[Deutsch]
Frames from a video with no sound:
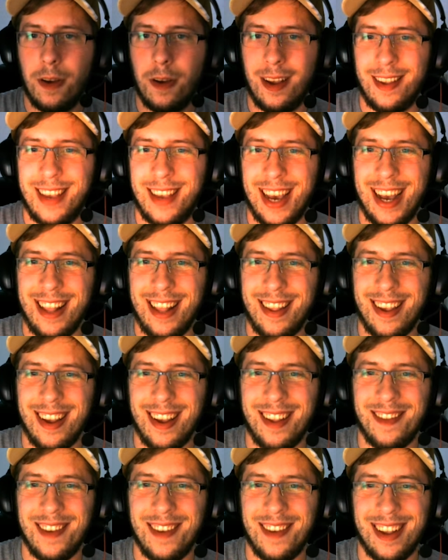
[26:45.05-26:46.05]
wird das Ganze
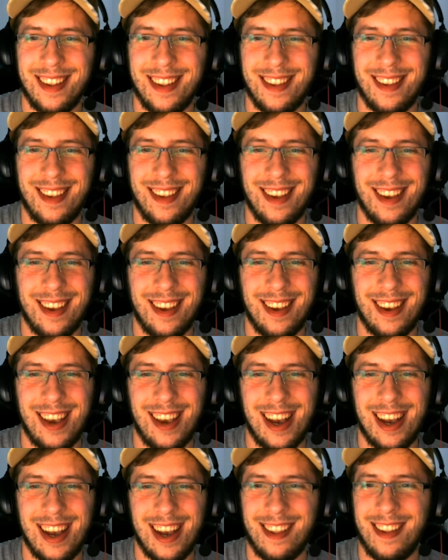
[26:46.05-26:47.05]
etwas, äh,
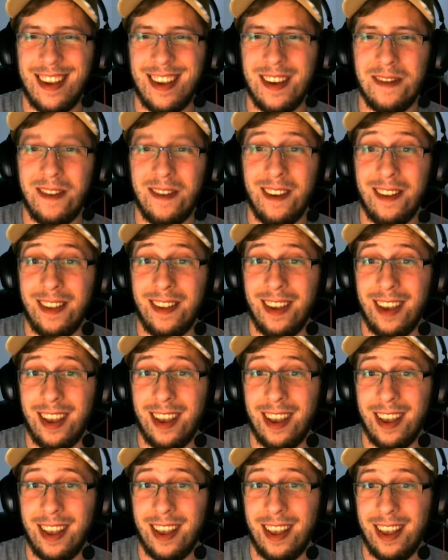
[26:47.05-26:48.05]
ja,
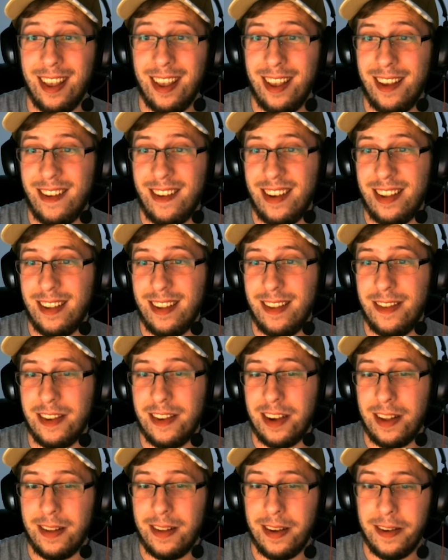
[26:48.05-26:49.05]
zähflüssig. Was es
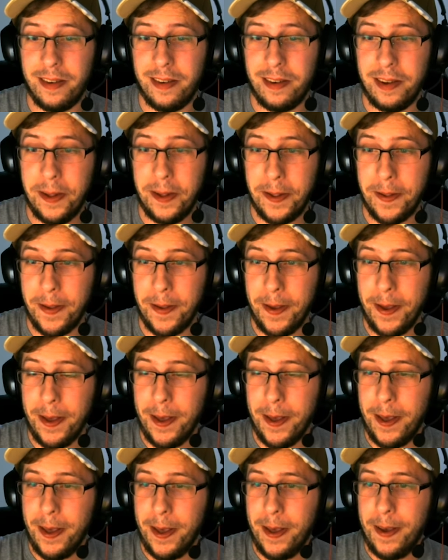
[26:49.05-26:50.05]
wahrscheinlich eh schon ist.
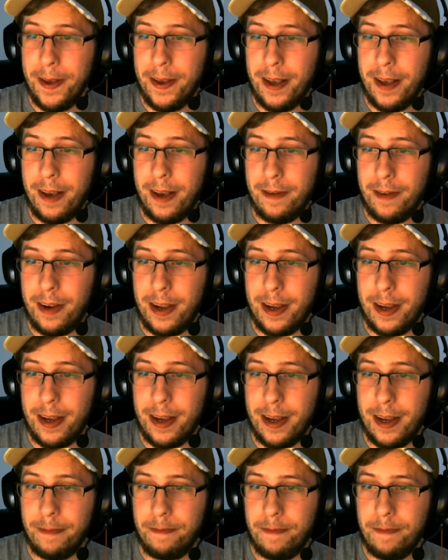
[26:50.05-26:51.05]
Aber von
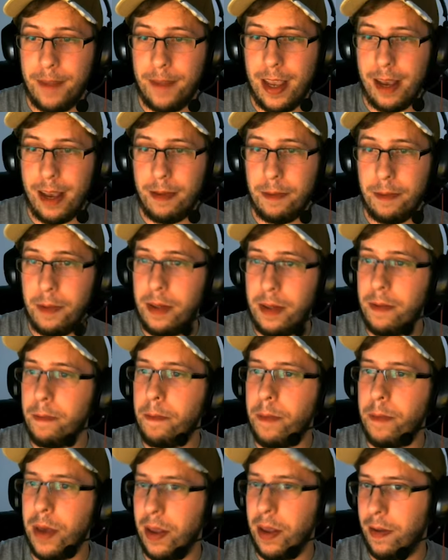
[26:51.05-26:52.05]
daher, naja, mit ein
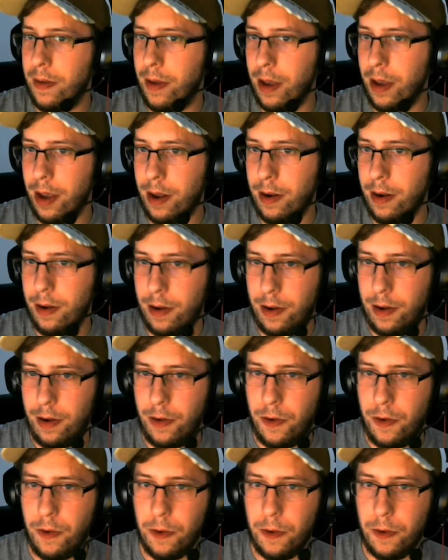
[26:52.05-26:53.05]
bisschen eine
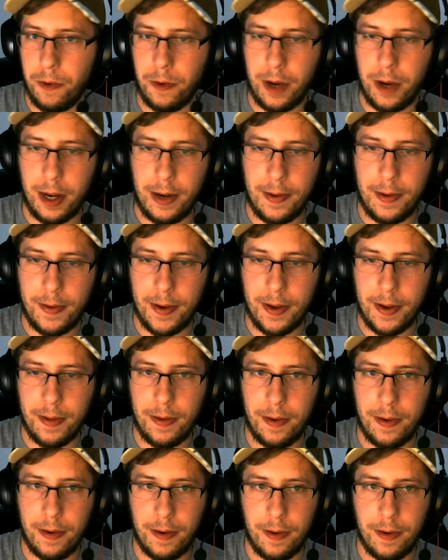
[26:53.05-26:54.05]
Schonung hat das
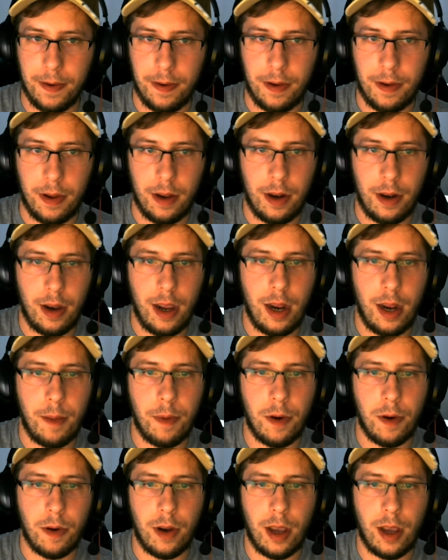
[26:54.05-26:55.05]
Ganze, ne? Ne, die
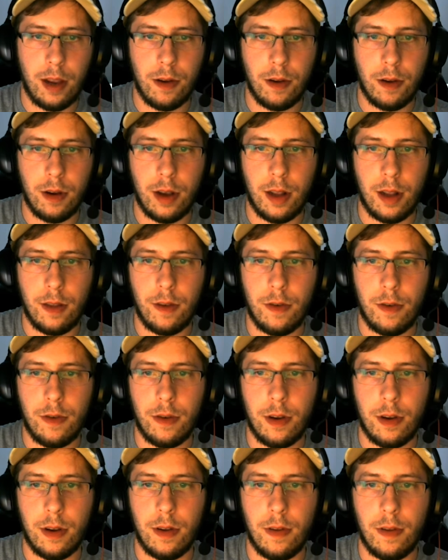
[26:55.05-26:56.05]
brauchen echt noch ein ganzes
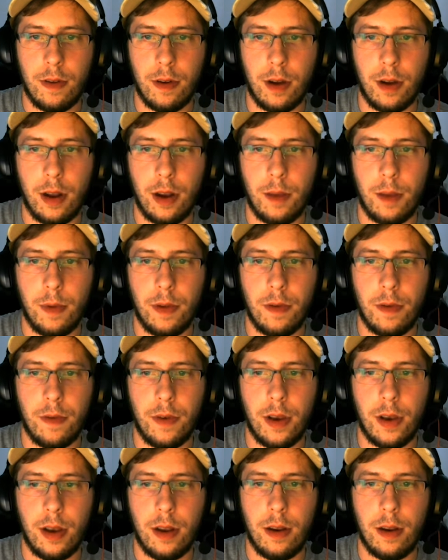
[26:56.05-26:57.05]
Stück. Die sind noch gar nicht mal so
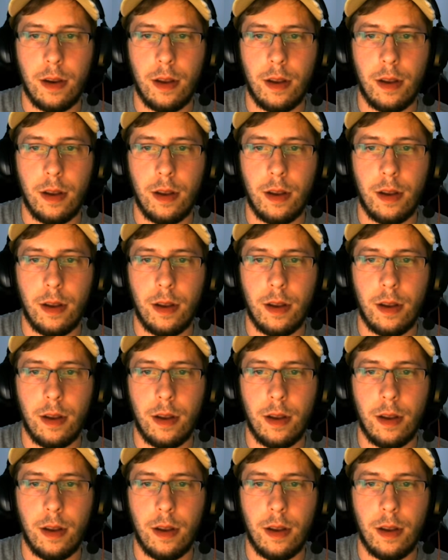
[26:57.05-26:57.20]
weit.